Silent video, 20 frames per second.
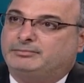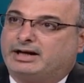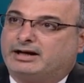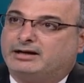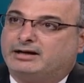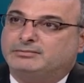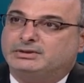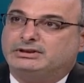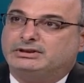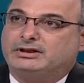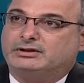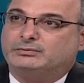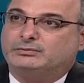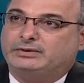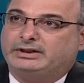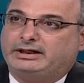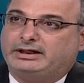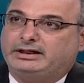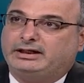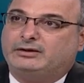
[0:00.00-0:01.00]
برامج
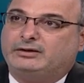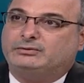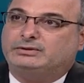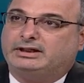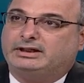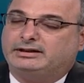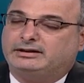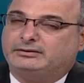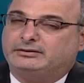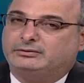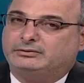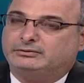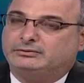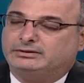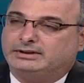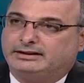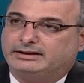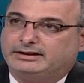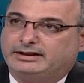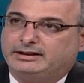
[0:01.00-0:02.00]
تطويرية
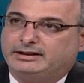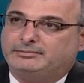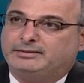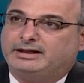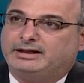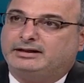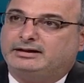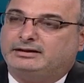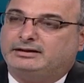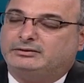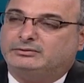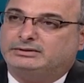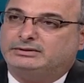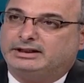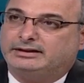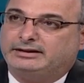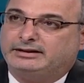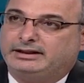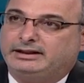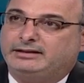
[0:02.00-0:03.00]
وتدريب آه،
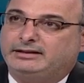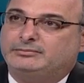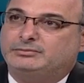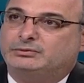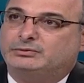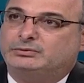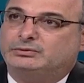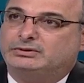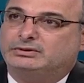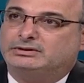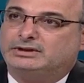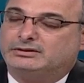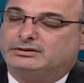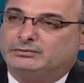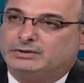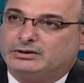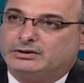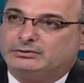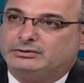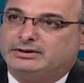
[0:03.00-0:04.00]
وتدريب
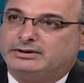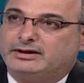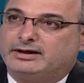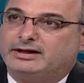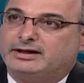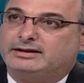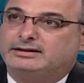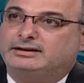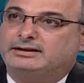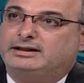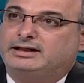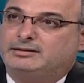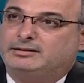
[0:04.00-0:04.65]
وتطوير قدرات